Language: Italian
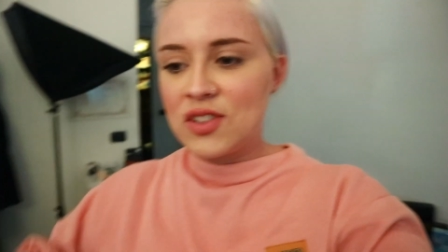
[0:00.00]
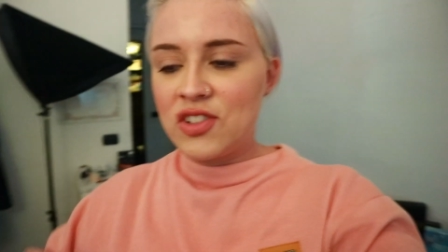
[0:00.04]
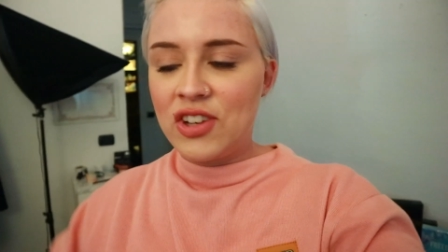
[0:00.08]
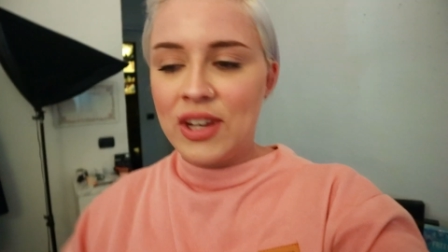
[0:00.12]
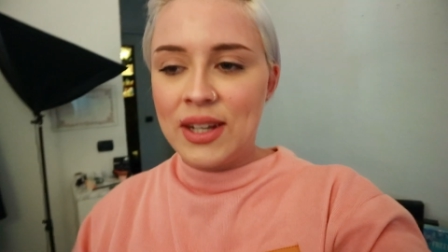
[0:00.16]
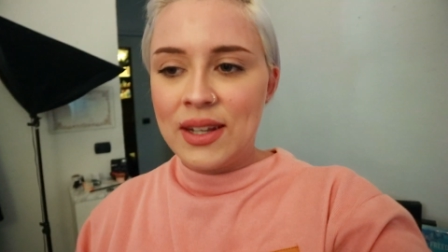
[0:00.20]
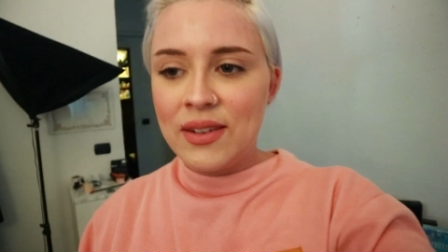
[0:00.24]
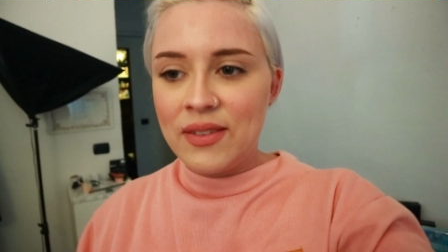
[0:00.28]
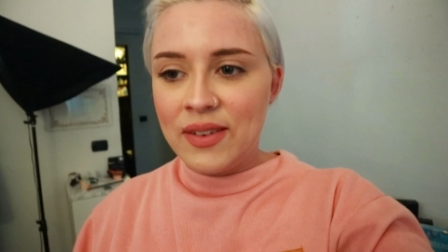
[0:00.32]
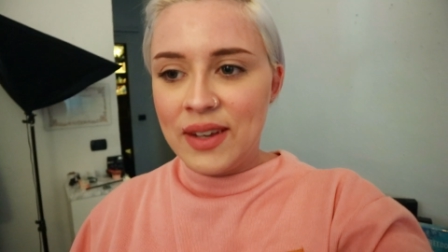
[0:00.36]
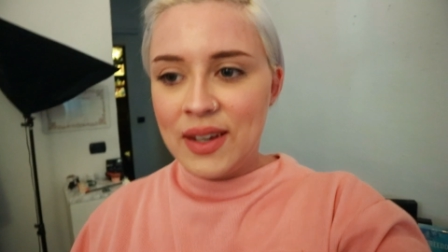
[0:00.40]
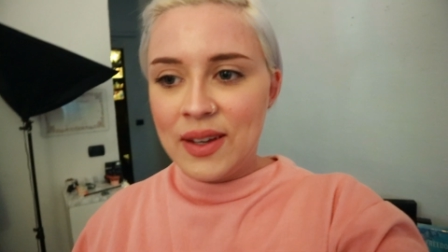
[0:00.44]

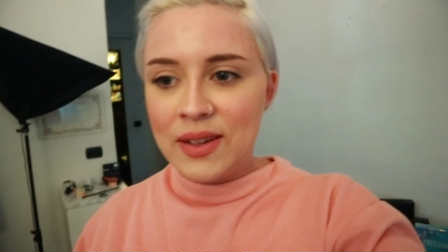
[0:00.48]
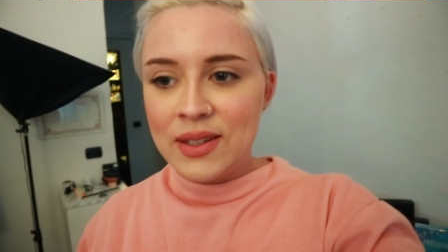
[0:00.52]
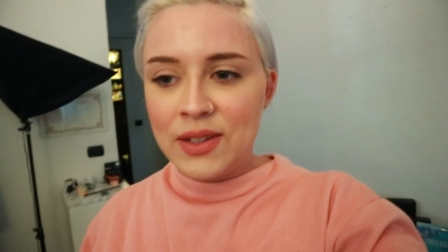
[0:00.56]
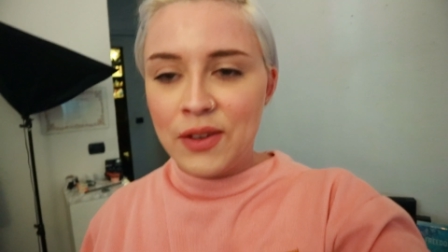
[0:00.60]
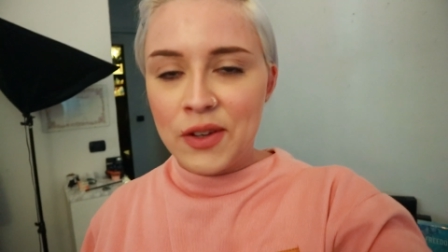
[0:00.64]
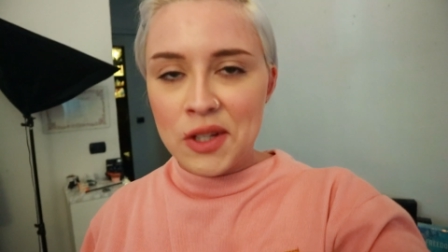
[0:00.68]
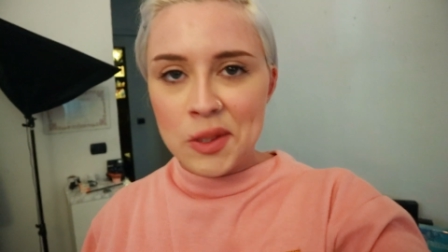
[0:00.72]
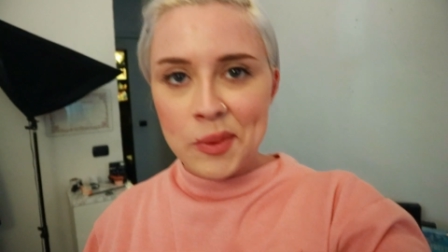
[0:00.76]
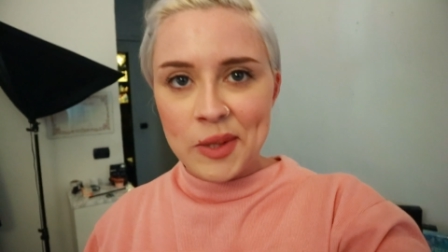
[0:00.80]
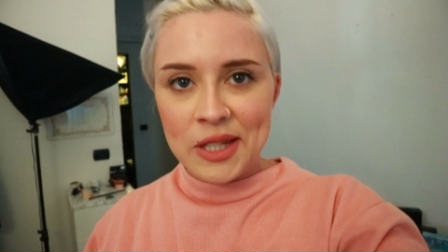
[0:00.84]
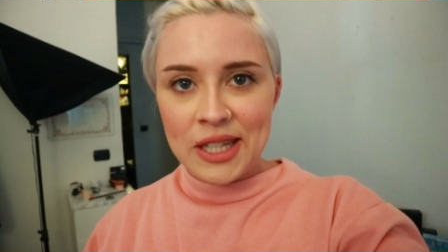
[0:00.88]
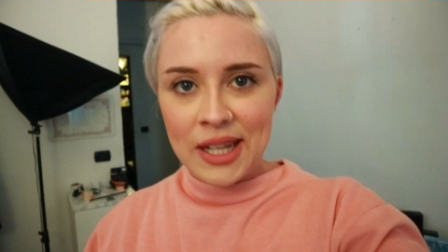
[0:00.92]
cioè, deve,
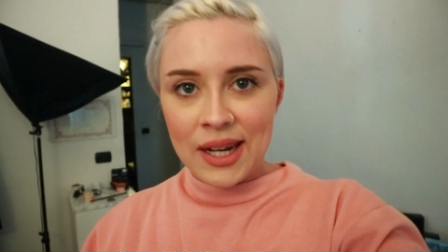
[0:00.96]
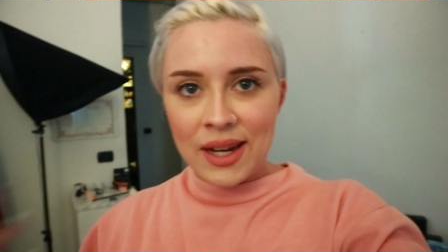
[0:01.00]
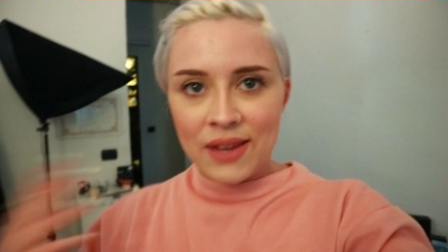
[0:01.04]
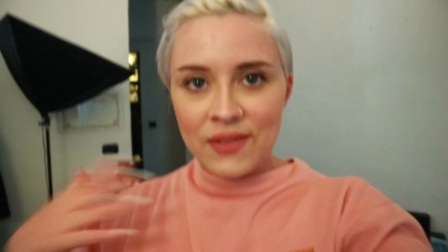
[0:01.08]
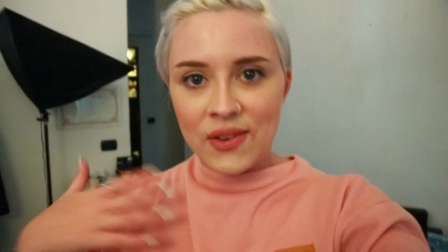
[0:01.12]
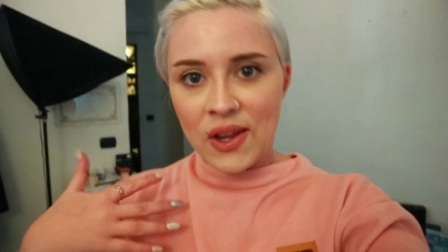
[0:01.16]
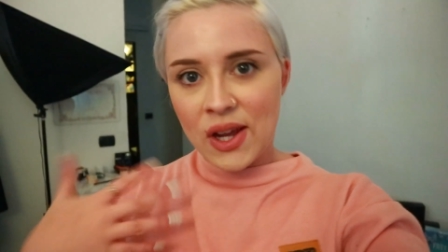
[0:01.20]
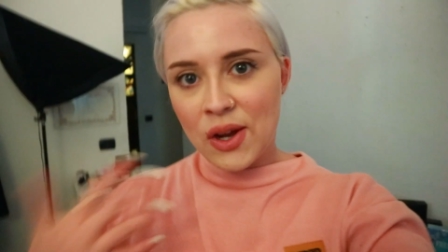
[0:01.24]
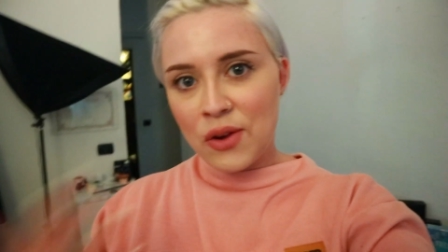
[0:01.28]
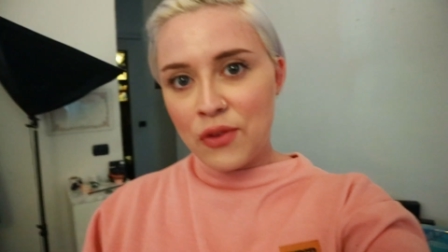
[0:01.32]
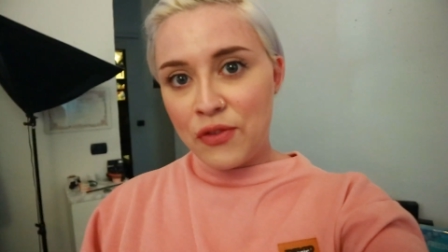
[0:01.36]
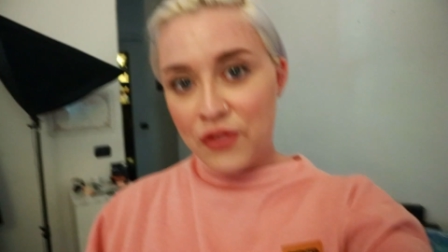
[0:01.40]
devo aspettare che
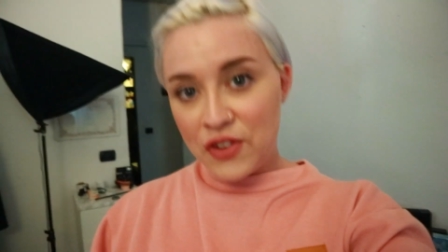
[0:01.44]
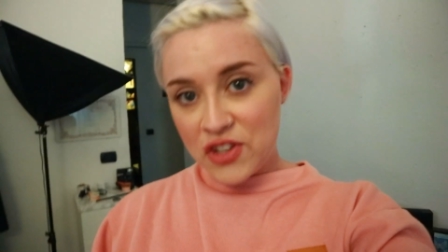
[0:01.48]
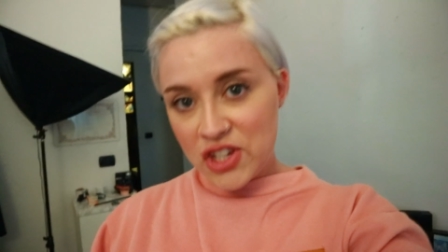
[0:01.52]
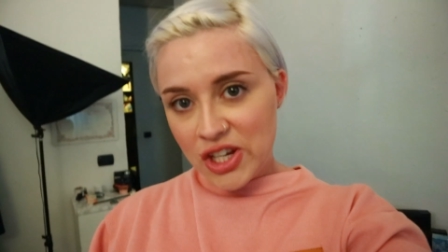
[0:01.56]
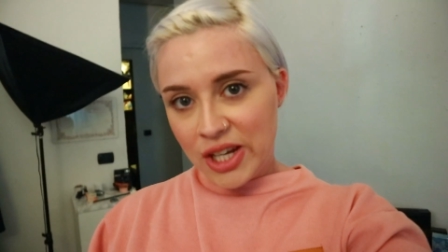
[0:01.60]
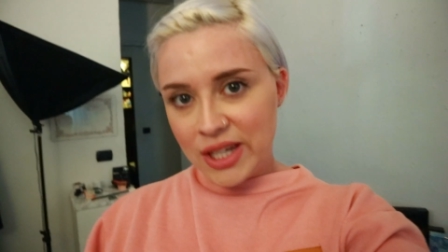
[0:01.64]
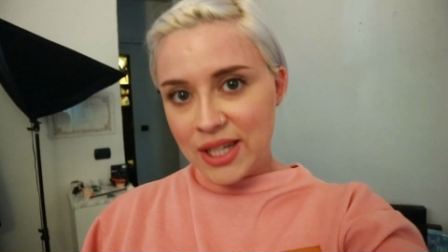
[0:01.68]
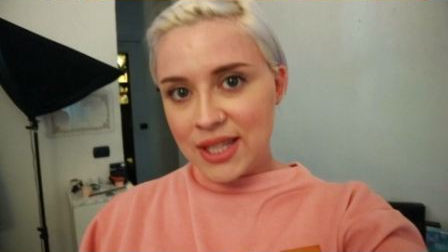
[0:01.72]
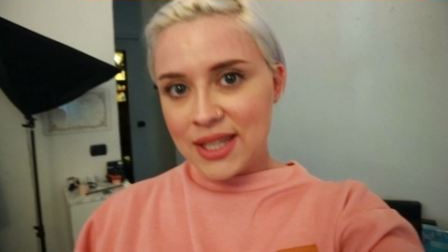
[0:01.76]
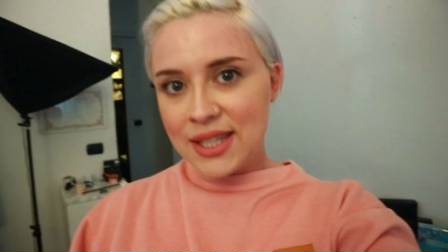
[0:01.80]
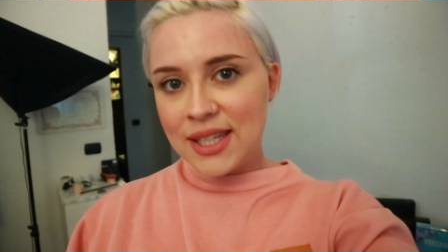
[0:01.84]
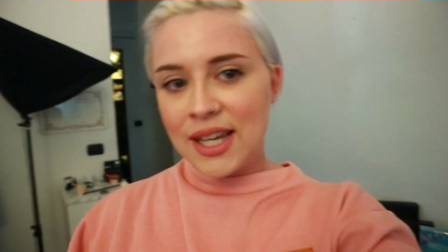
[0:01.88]
venga
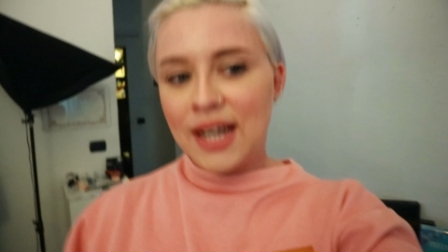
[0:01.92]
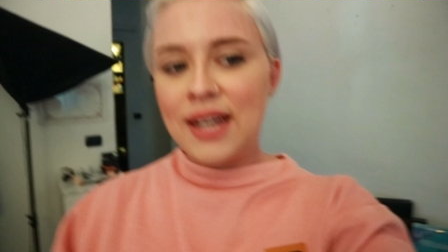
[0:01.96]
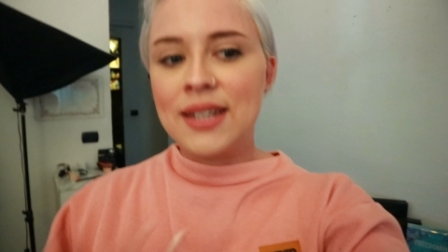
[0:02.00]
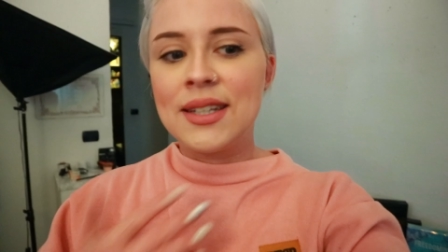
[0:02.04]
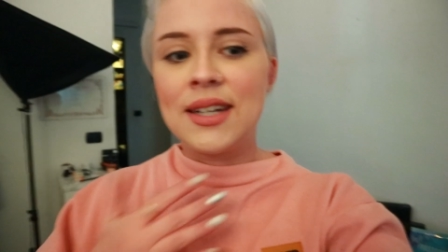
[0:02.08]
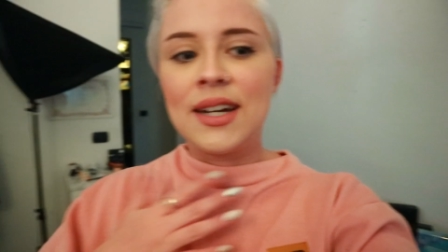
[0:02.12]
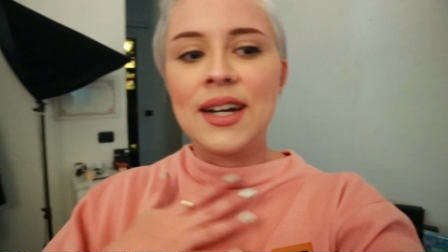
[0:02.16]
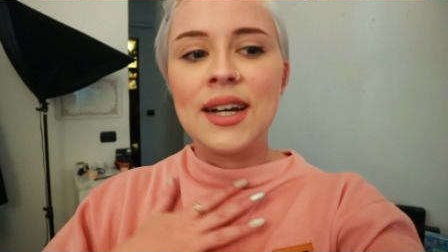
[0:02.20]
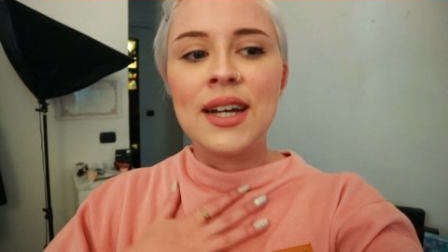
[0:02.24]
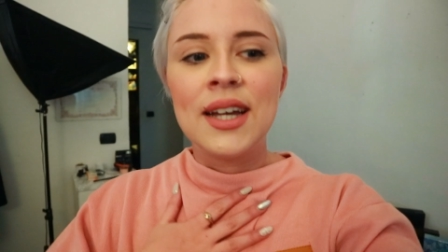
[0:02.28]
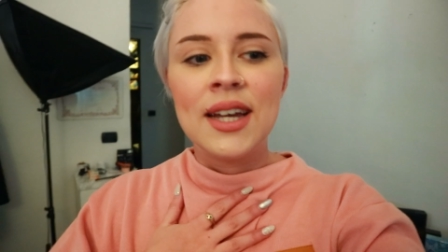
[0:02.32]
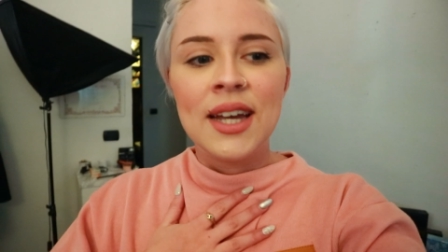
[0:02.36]

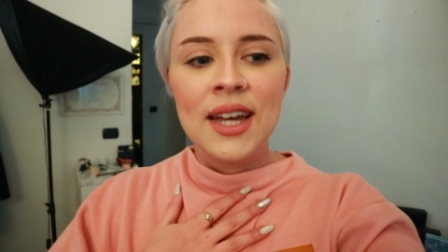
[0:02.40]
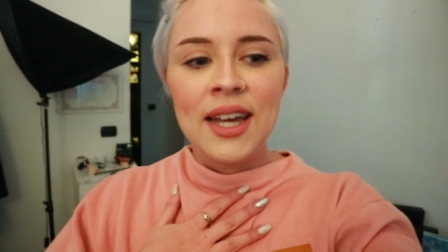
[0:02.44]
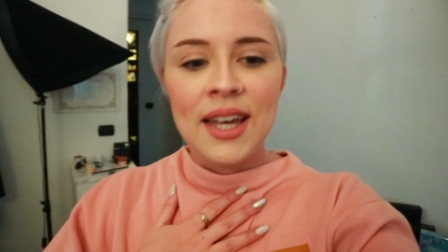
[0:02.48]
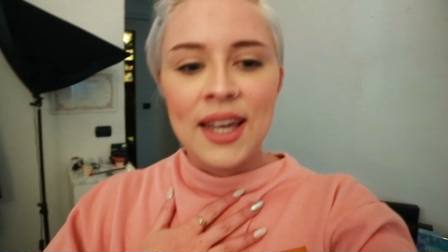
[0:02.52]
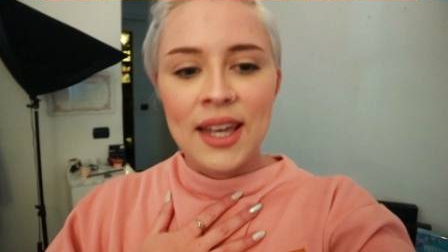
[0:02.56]
ufficializzata,